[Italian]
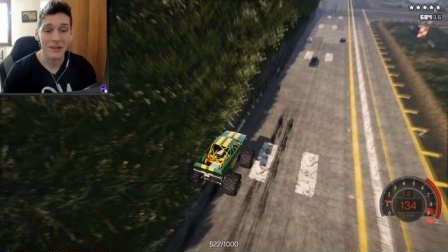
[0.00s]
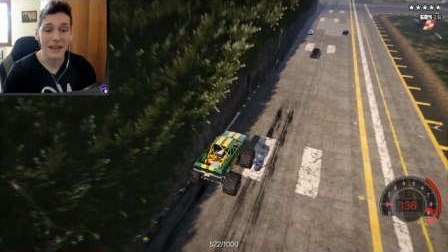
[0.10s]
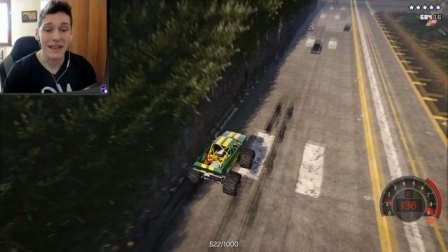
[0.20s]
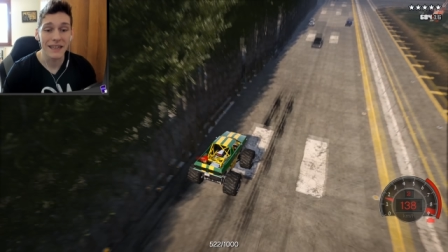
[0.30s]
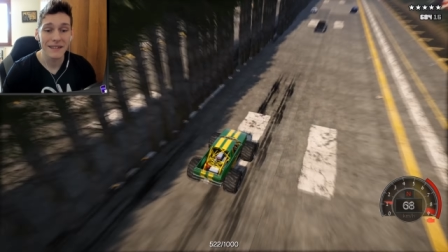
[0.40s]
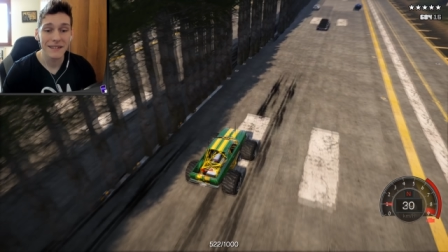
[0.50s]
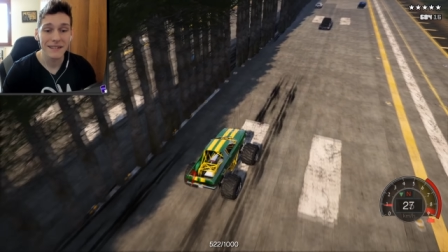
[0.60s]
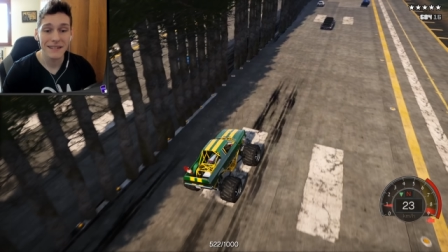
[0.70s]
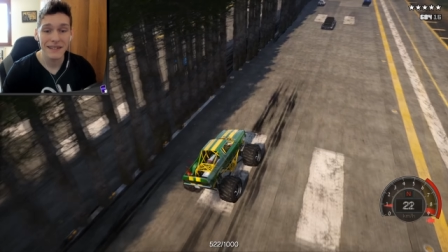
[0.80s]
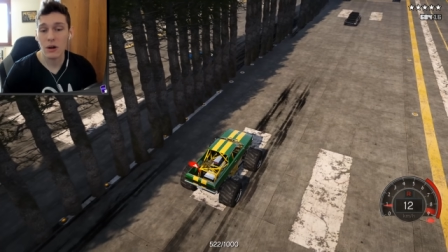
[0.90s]
Ok
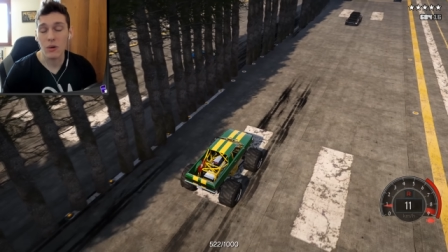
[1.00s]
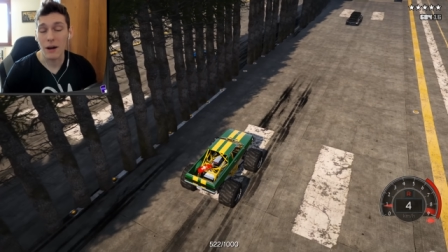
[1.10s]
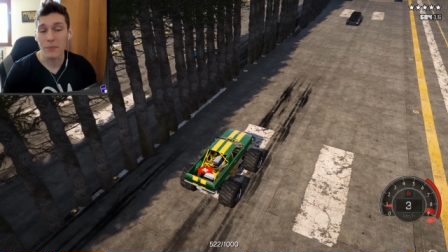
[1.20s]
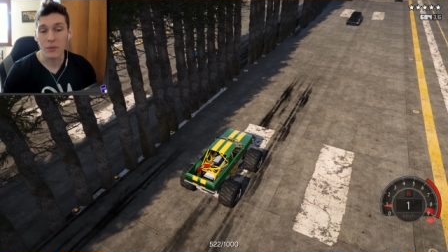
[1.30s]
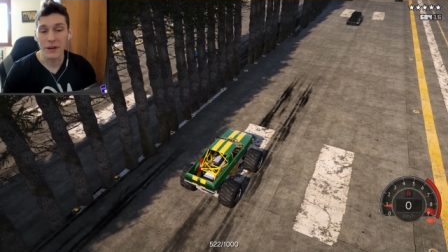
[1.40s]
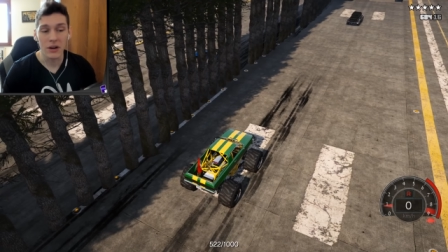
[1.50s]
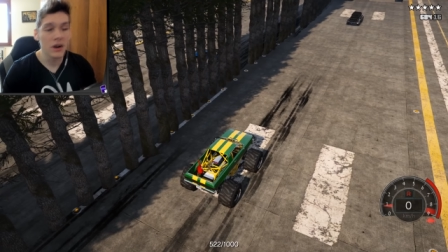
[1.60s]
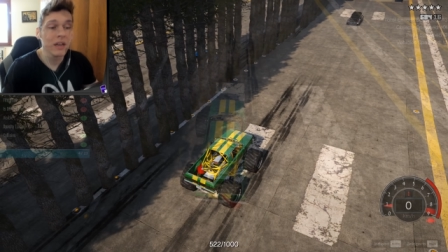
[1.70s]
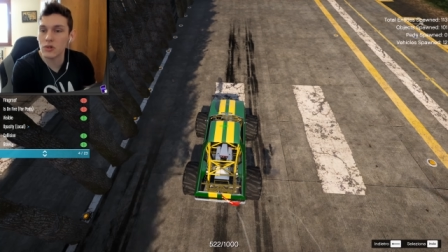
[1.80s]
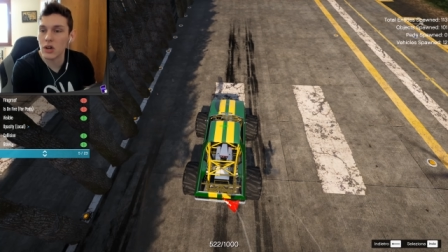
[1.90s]
era qua più o
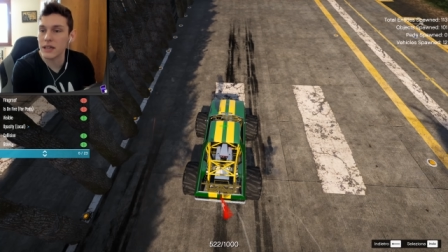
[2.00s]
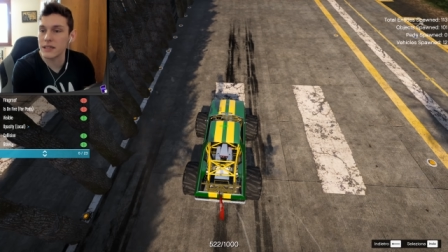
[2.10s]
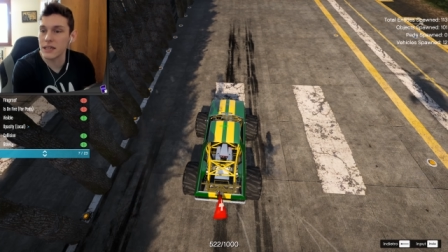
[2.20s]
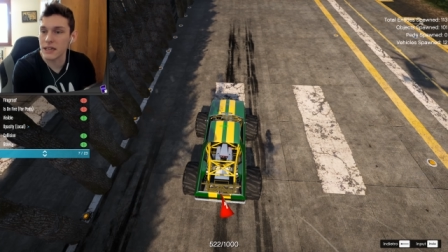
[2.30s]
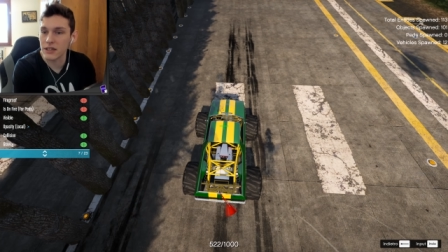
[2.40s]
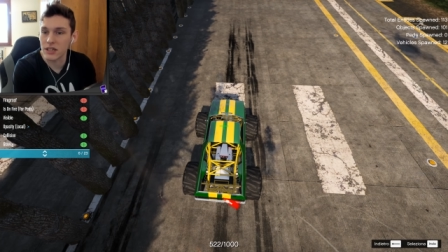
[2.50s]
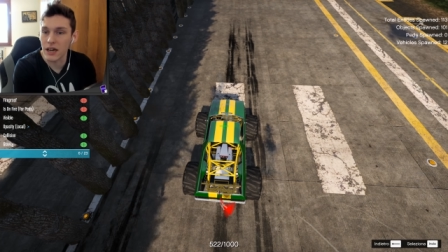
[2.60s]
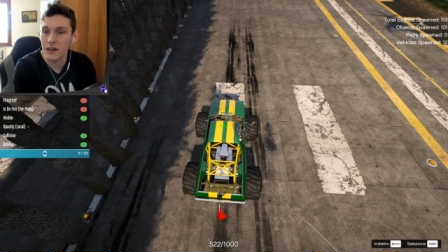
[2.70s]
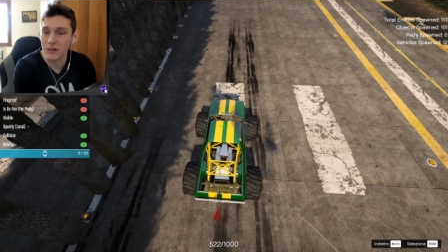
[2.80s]
meno Non so che dire, cioè,